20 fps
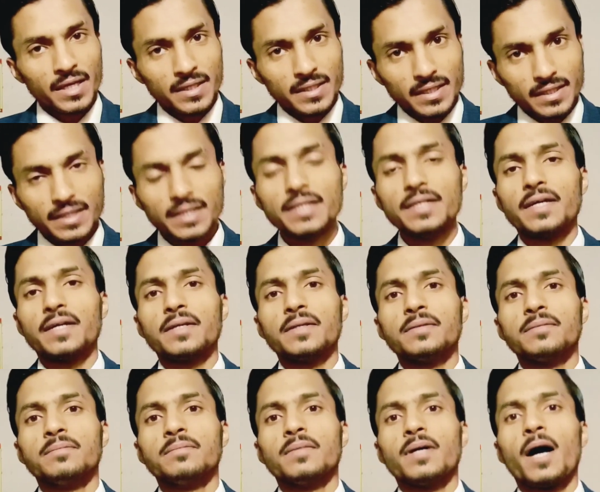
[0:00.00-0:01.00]
यकीनन
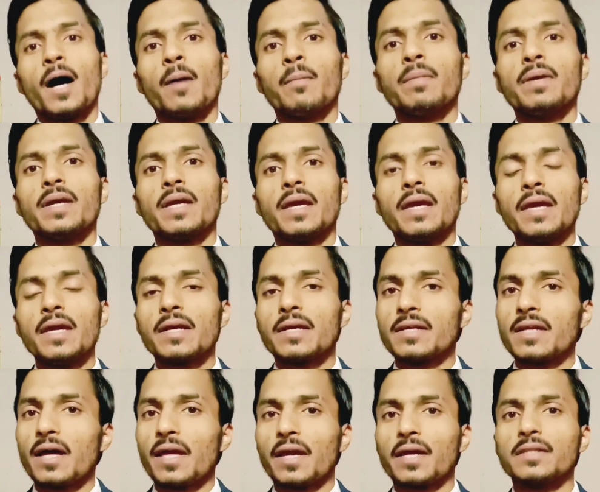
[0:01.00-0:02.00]
हमें एक
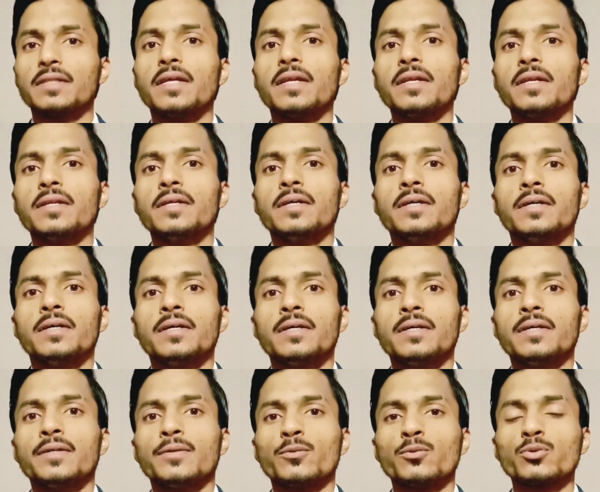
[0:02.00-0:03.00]
ना एक दिन
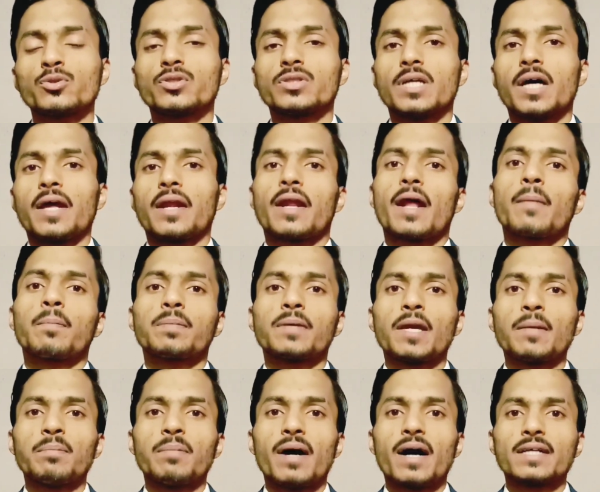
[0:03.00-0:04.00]
उस रब
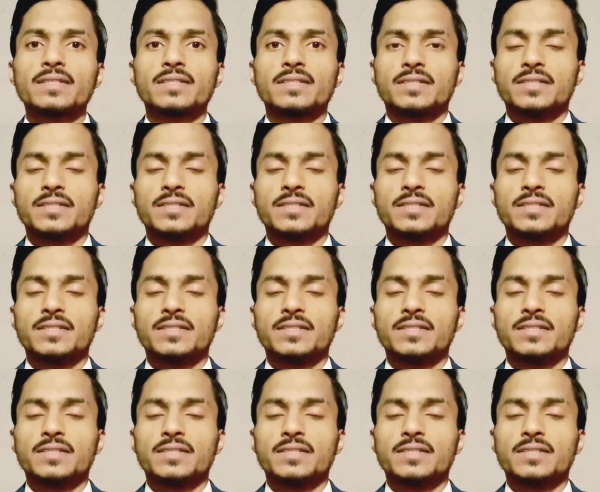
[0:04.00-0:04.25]
के पास